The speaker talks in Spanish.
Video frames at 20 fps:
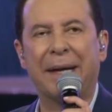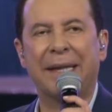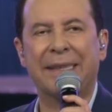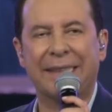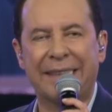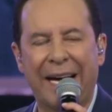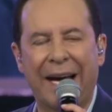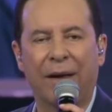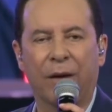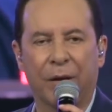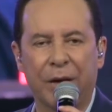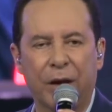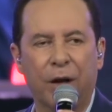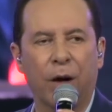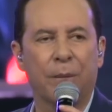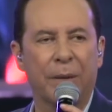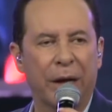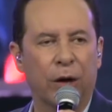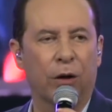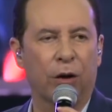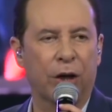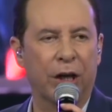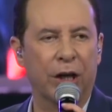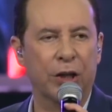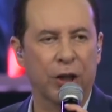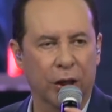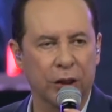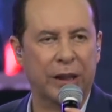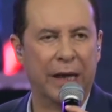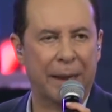he mandado. Y conmigo lo
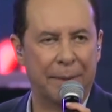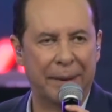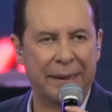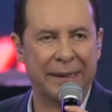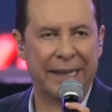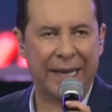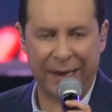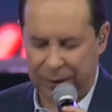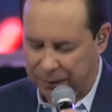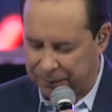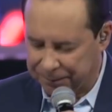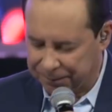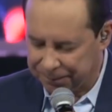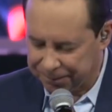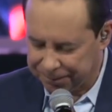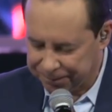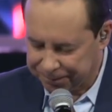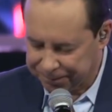que yo te he mandado.